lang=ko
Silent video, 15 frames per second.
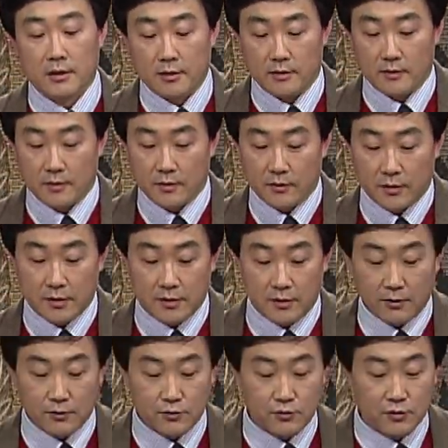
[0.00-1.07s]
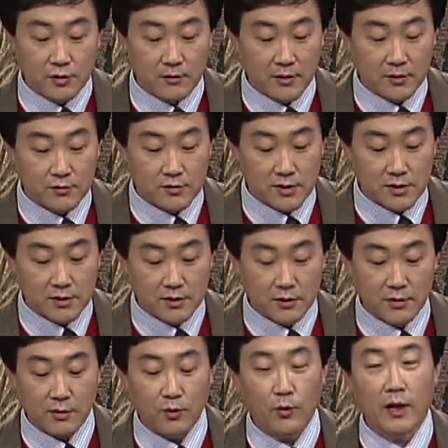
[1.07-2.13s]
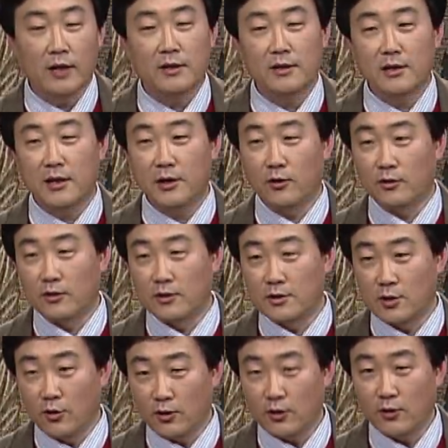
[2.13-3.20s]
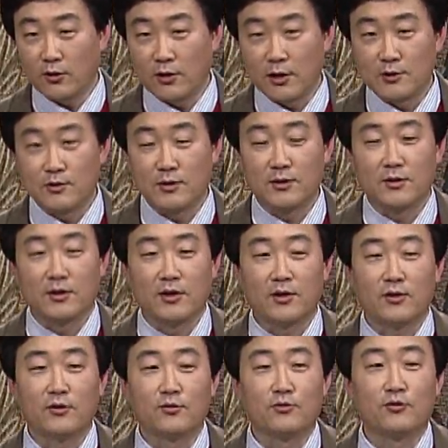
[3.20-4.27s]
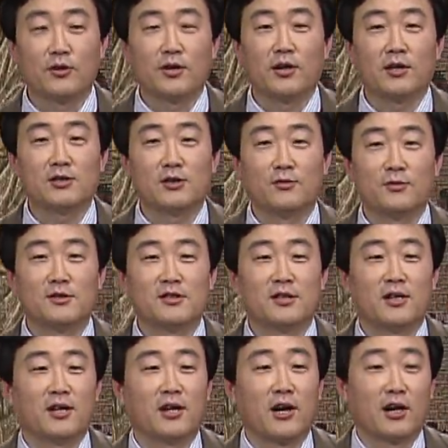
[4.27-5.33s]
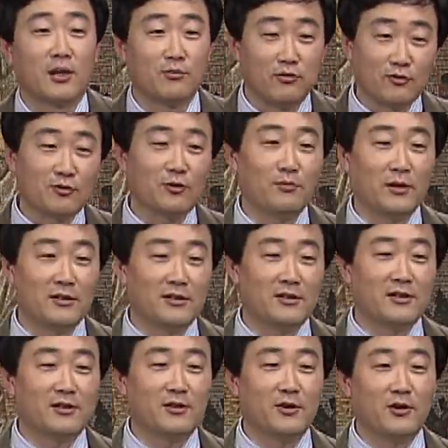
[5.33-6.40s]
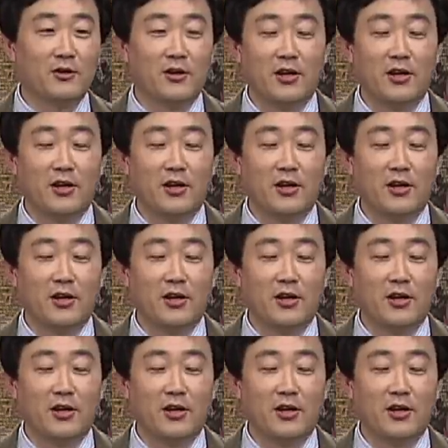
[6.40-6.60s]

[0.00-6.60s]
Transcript: 어, 여기서 주님이 주시는 환난의 어떤 성격을 알 수 있는데요. 우리가 저번 시간에 강에 풍덩 빠뜨리는 건